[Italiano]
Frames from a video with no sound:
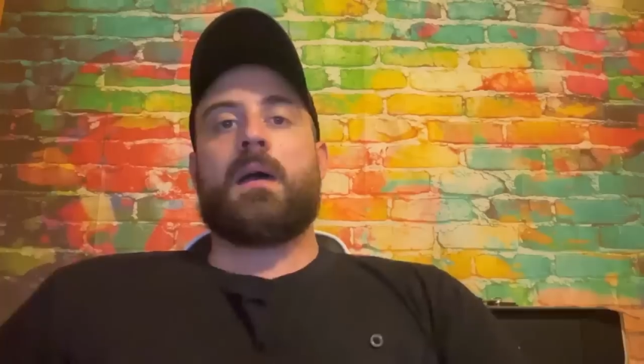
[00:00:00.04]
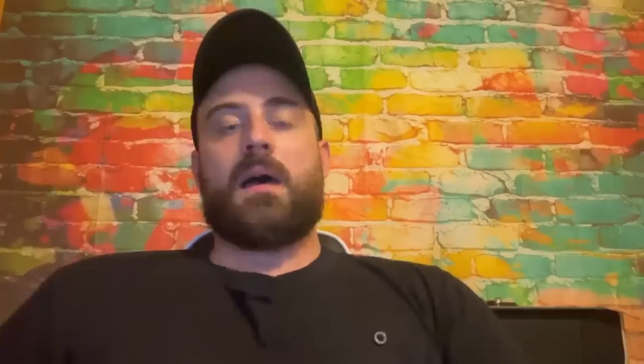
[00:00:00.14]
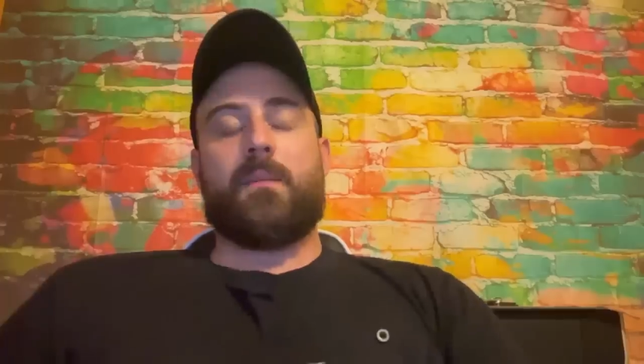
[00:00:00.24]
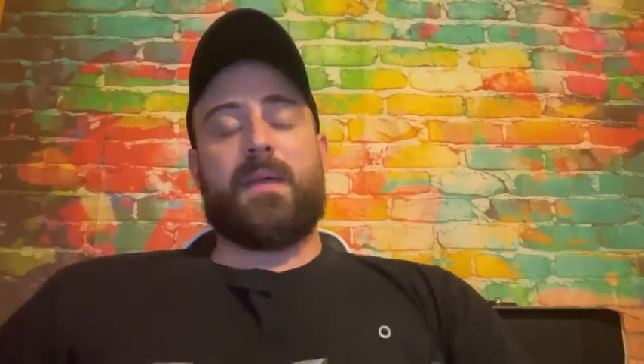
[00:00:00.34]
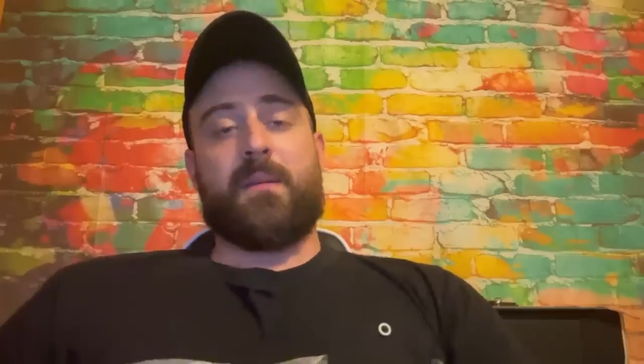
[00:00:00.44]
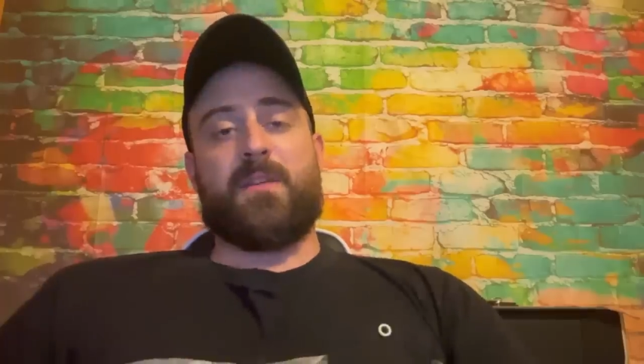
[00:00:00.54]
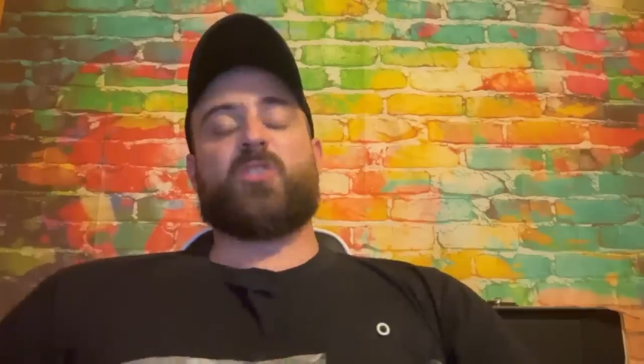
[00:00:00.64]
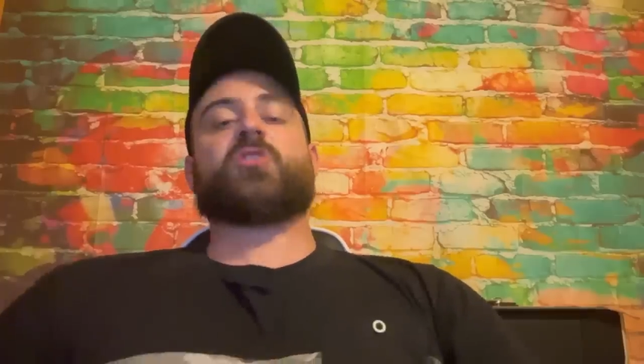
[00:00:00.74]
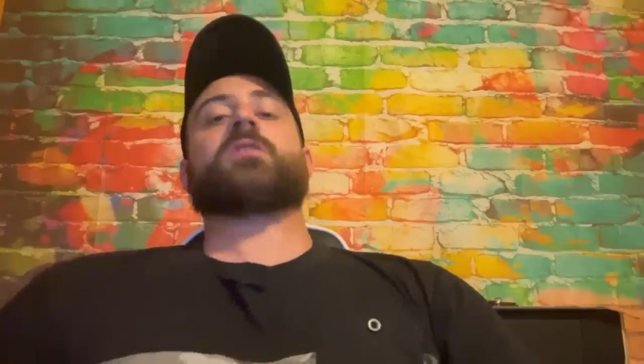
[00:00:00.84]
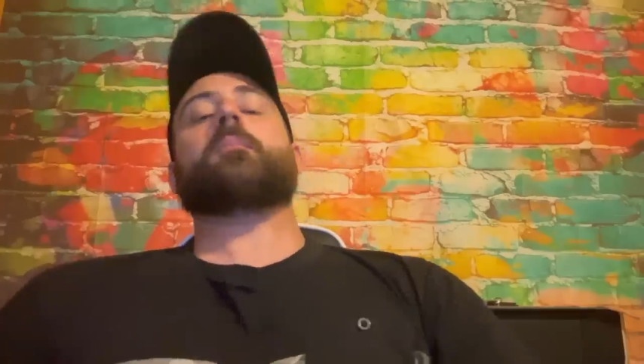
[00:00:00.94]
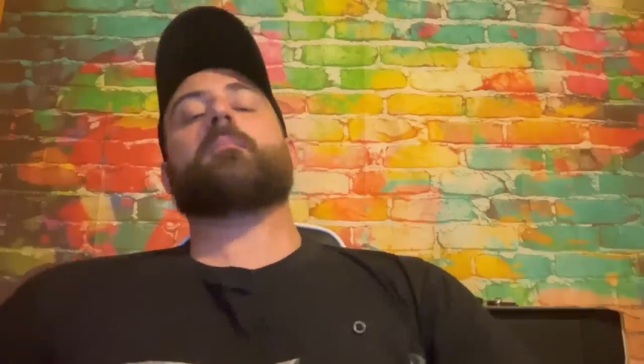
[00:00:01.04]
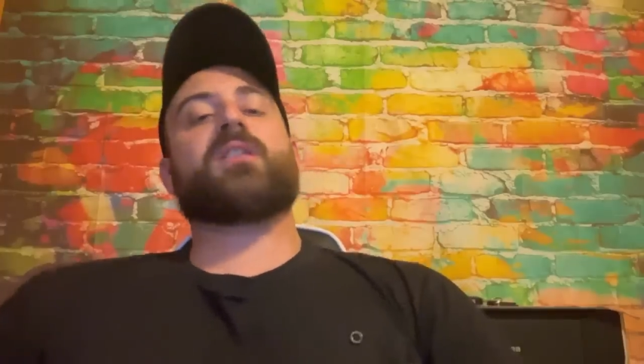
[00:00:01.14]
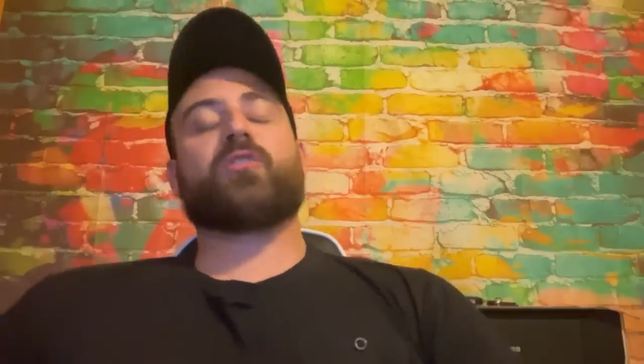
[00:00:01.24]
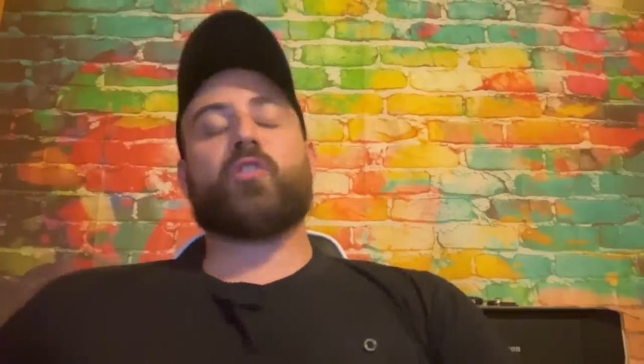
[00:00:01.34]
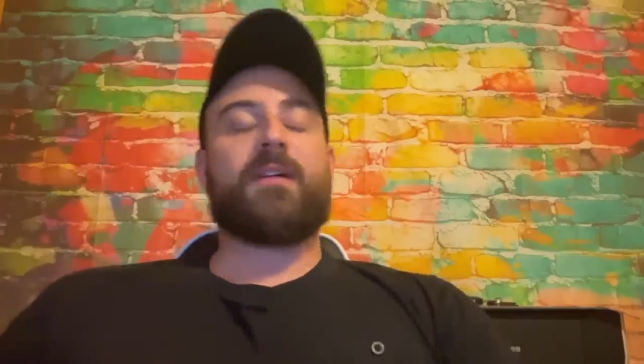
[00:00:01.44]
Amiche e amici, ben
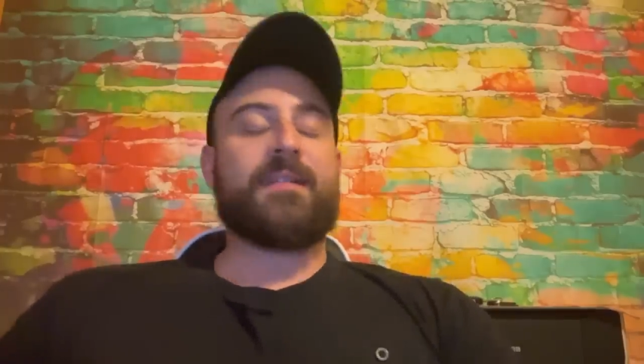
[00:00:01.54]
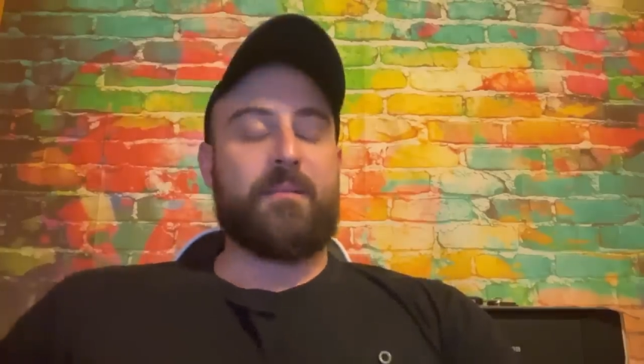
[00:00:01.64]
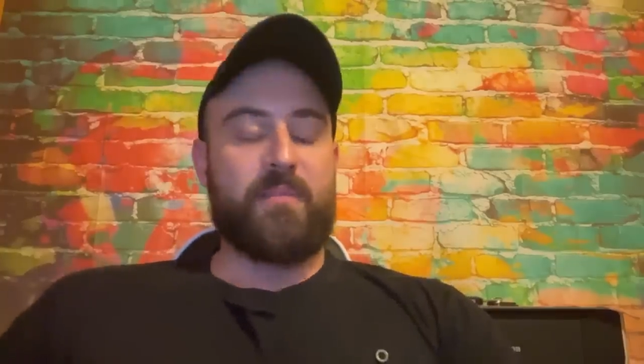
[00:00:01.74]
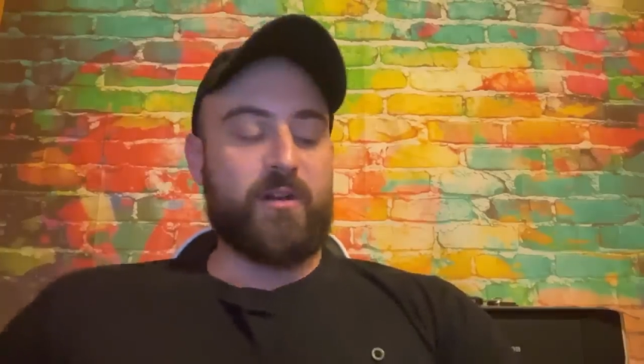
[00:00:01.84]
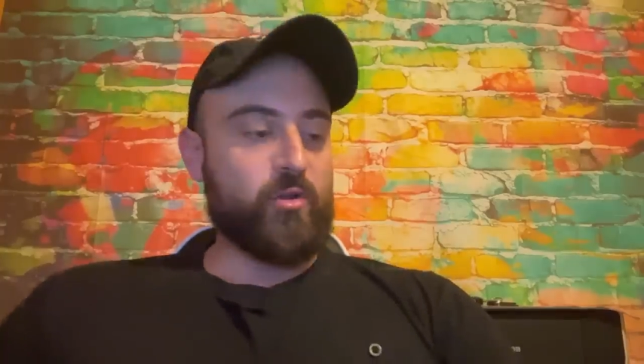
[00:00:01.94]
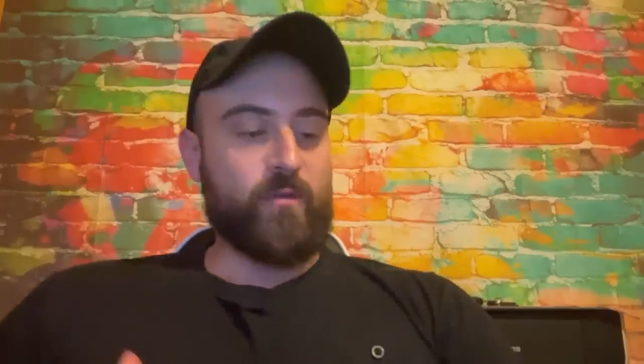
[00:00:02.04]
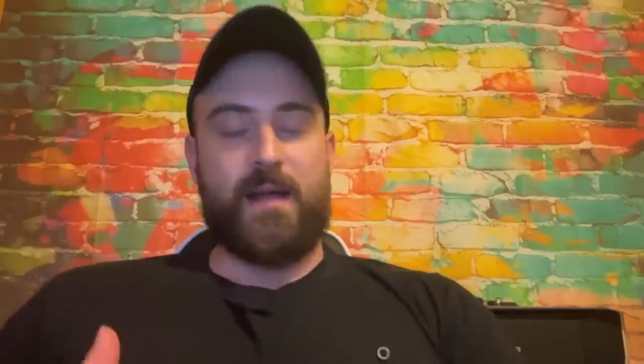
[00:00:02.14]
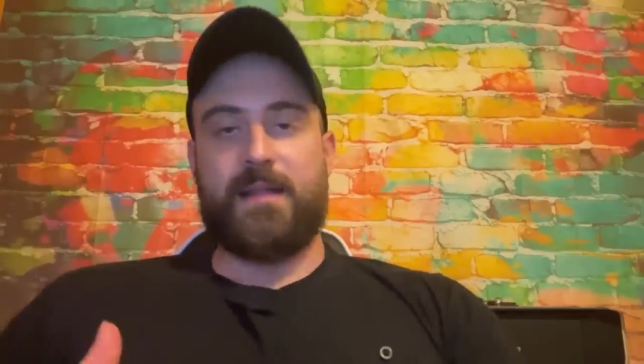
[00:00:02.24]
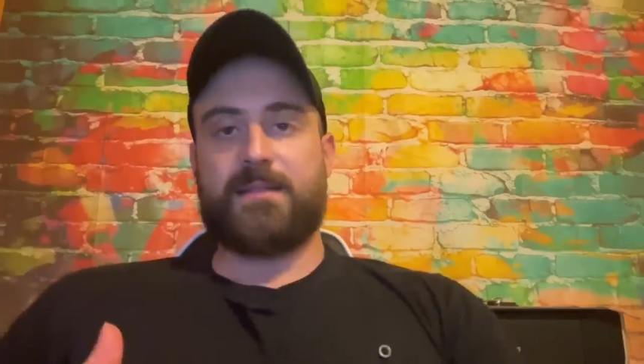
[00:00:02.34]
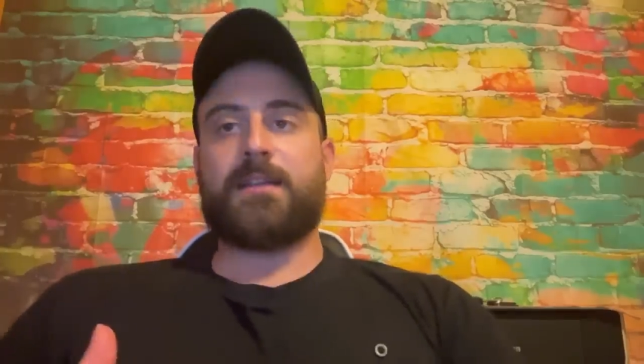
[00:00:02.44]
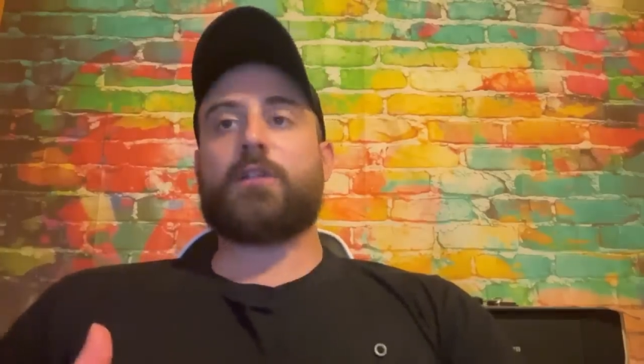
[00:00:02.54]
ritrovate e ben ritrovati.